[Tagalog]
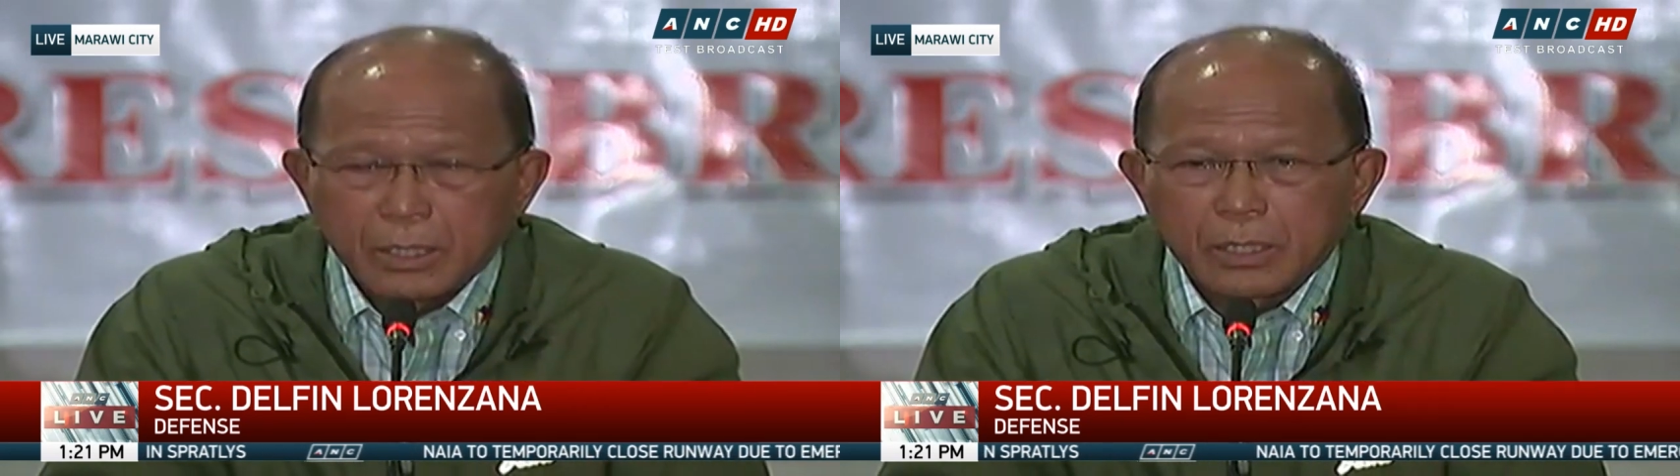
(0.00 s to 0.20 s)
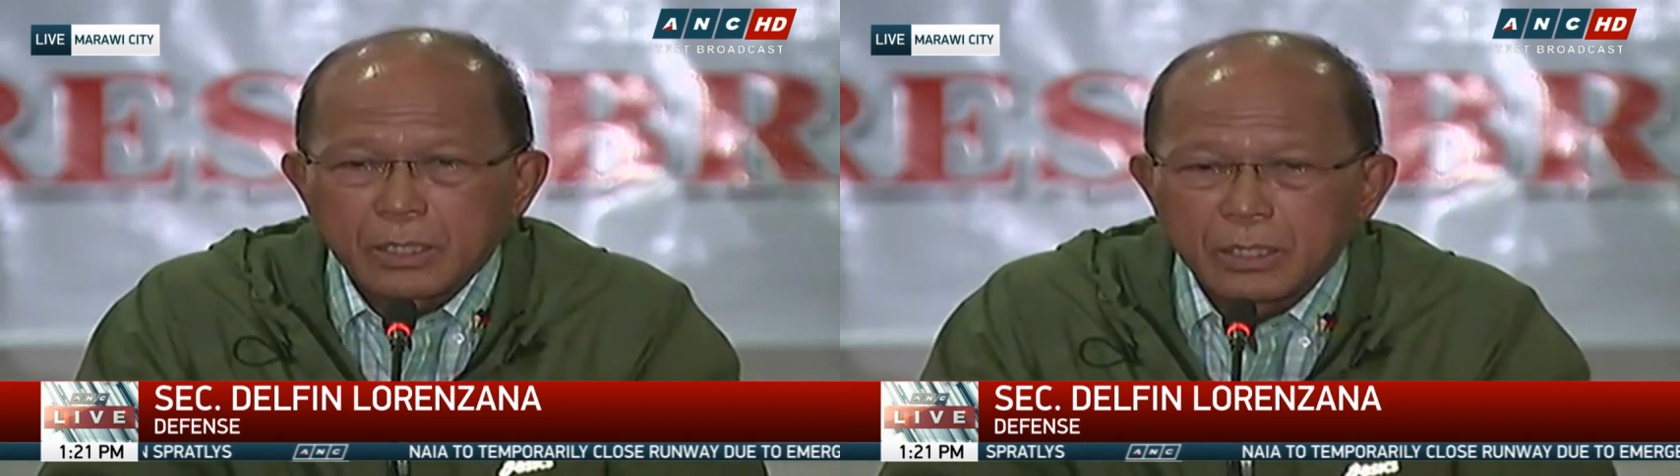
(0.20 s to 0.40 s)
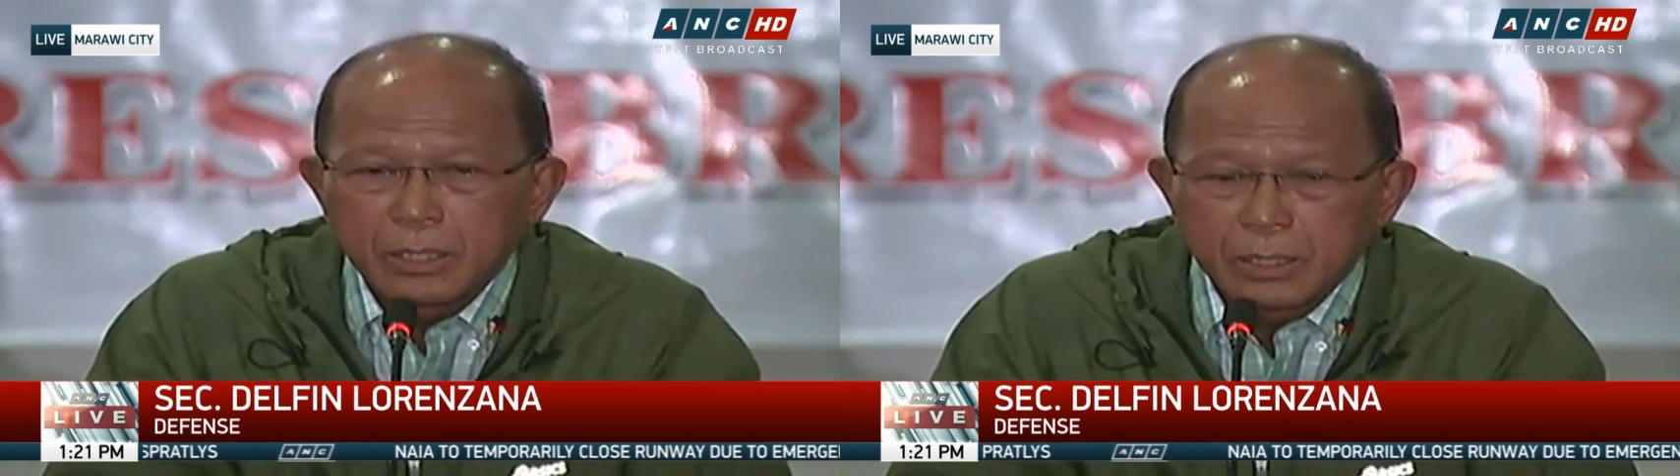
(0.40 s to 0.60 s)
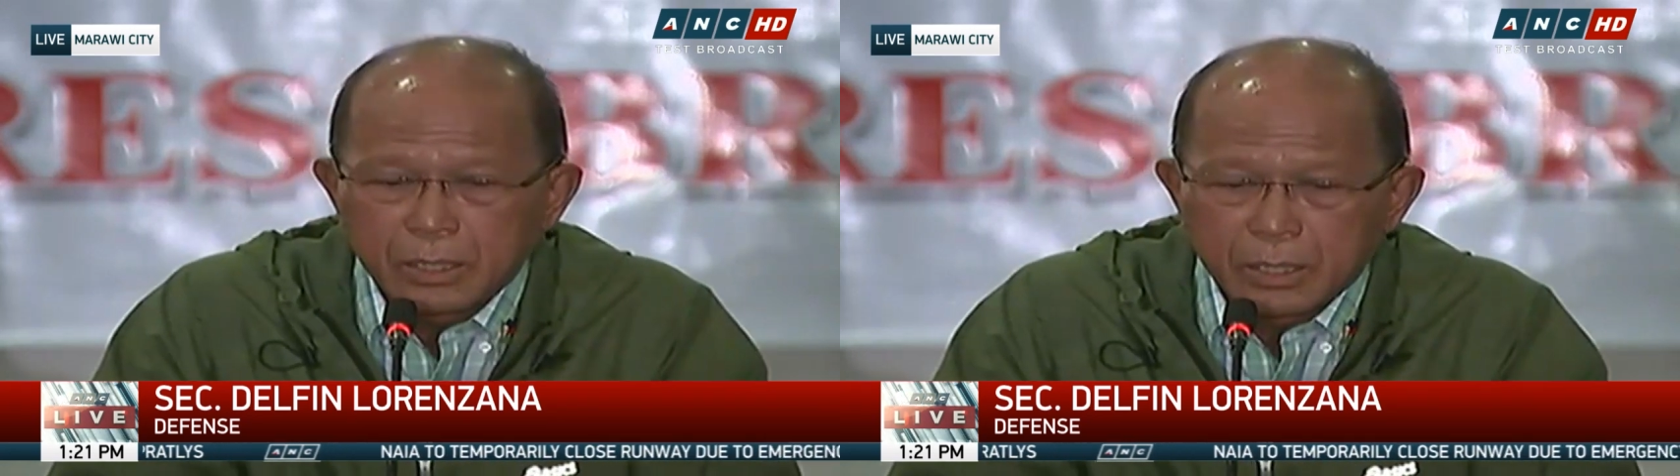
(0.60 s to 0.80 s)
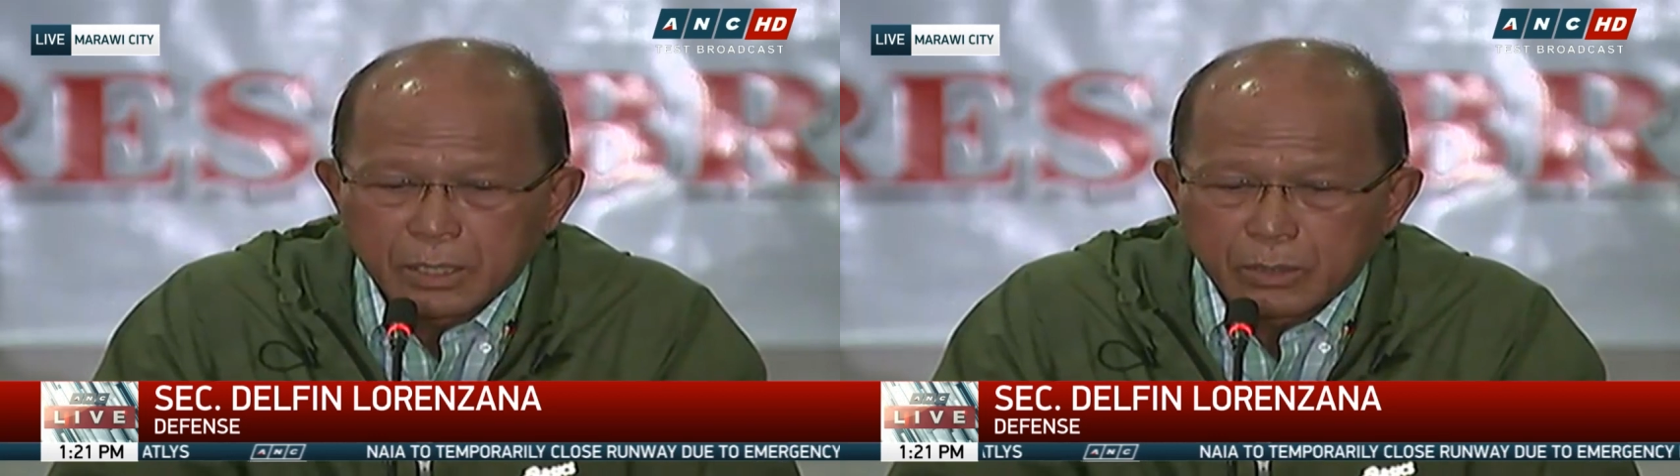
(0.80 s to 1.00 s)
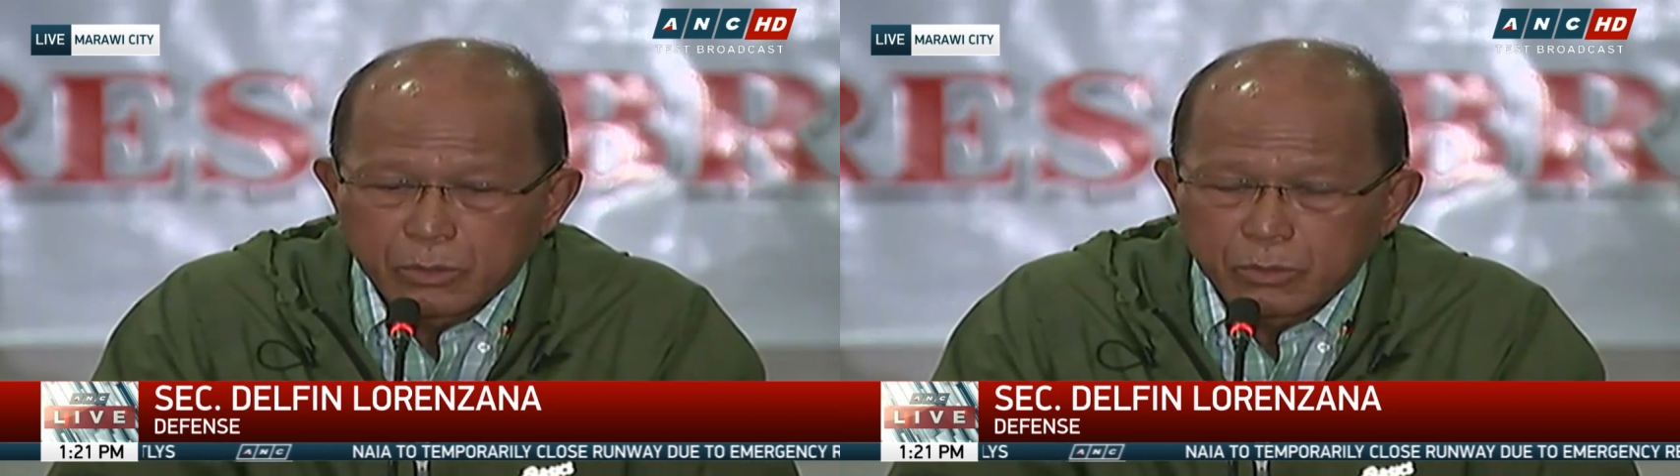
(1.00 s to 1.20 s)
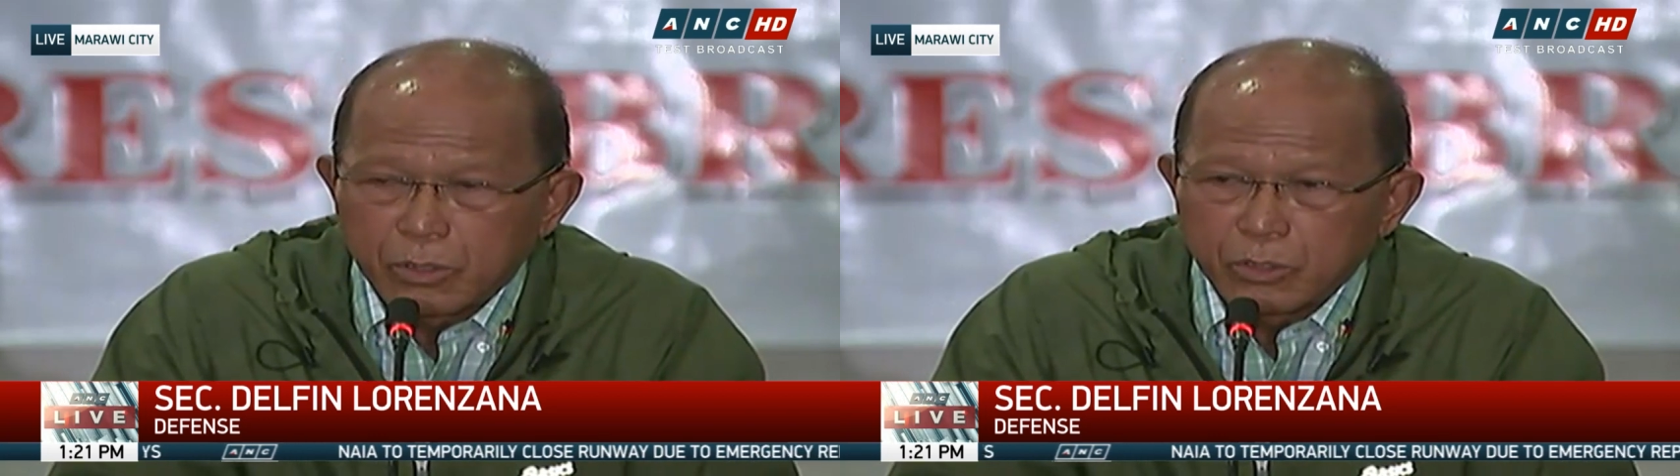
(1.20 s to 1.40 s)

And uh, I don't know